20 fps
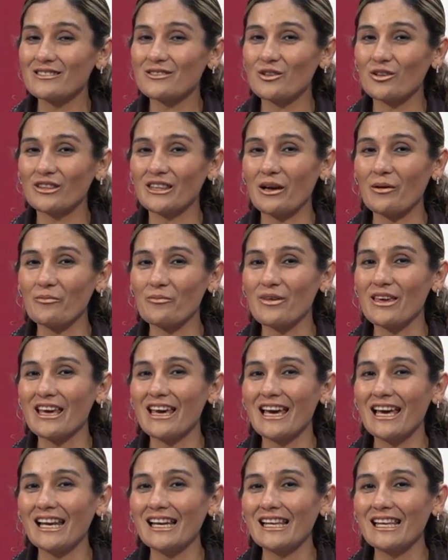yo
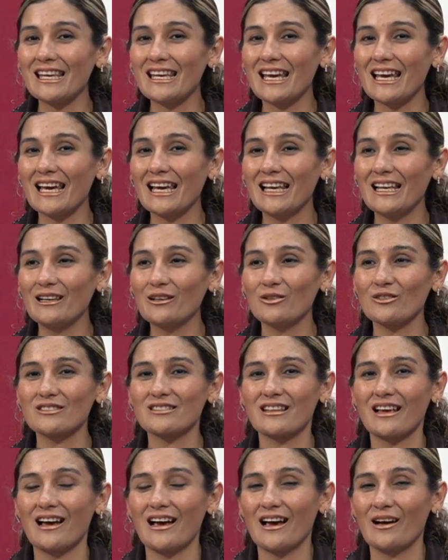también, y Él lo
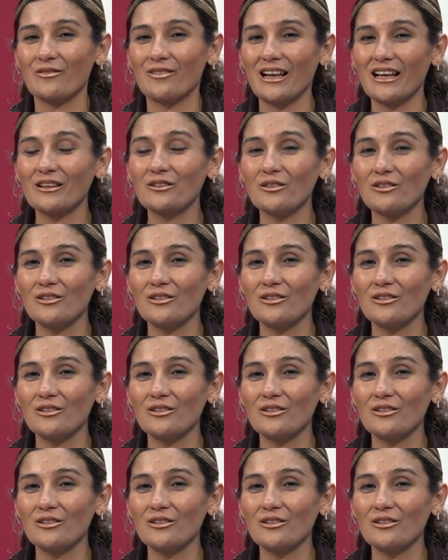está hablando